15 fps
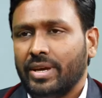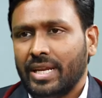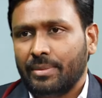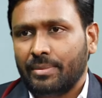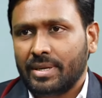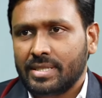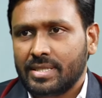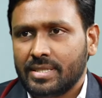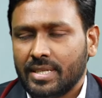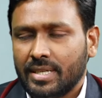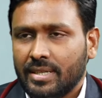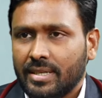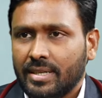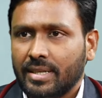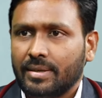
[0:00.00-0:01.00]
వేరే మెడిసిన్స్
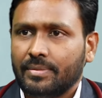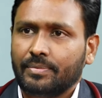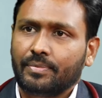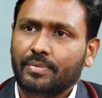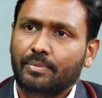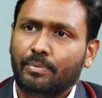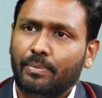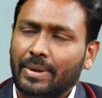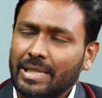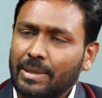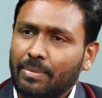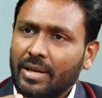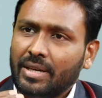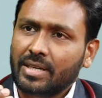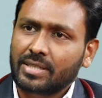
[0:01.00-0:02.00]
ఏంటంటే పది
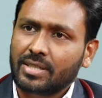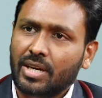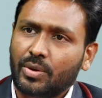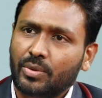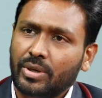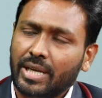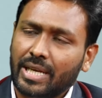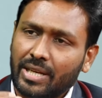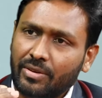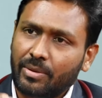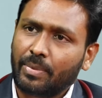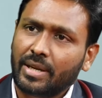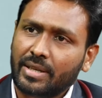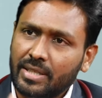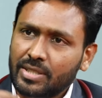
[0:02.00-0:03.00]
ప్లేటెట్స్ కాకుండా ఇరవై
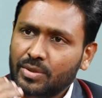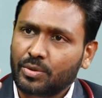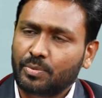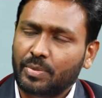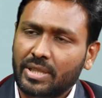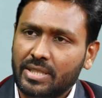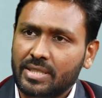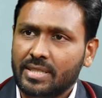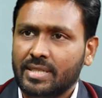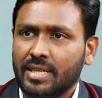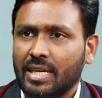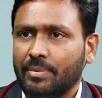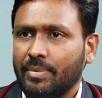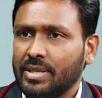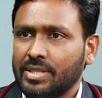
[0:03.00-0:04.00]
ప్లేటెట్స్ని ఉత్పత్తి చేసే
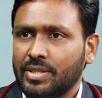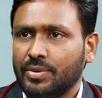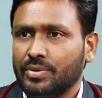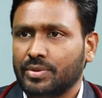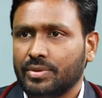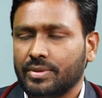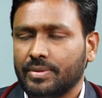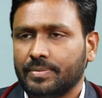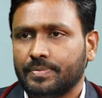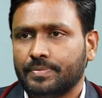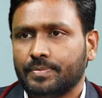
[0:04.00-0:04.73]
కెపాసిటీ ఉంటుంది